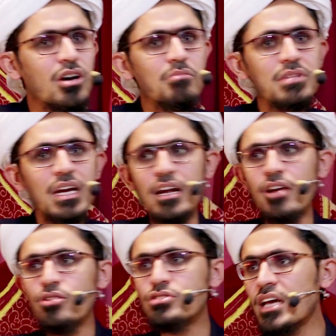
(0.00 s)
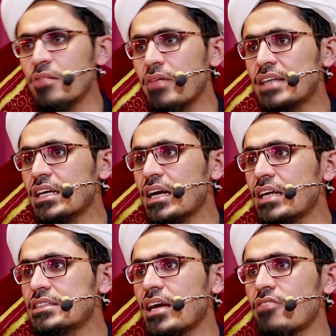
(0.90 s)
तो हम टेक्नोलॉजी की बातें
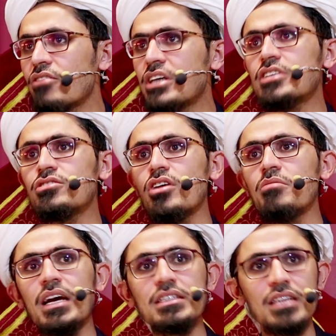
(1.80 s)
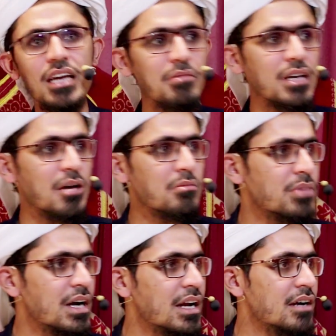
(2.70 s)
करते हैं वैसे तो हम कहते हैं कि भाई हम
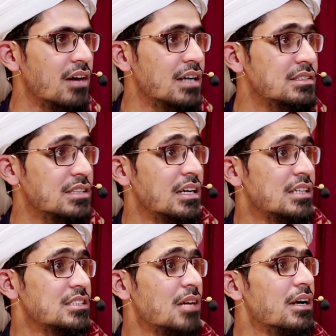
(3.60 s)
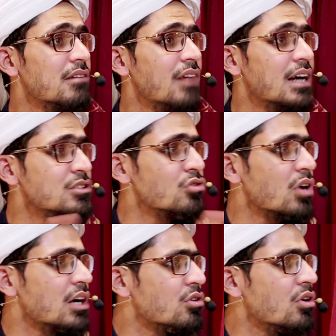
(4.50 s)
बड़े एडवांस हैं जब एडवांस है तो
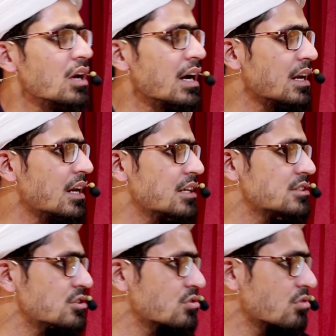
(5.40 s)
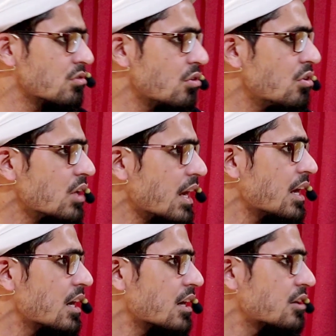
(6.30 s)
कंट्रोल करें ना इन चीज़ों को कौन
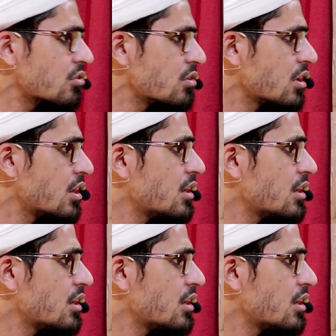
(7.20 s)
करेगा कंट्रोल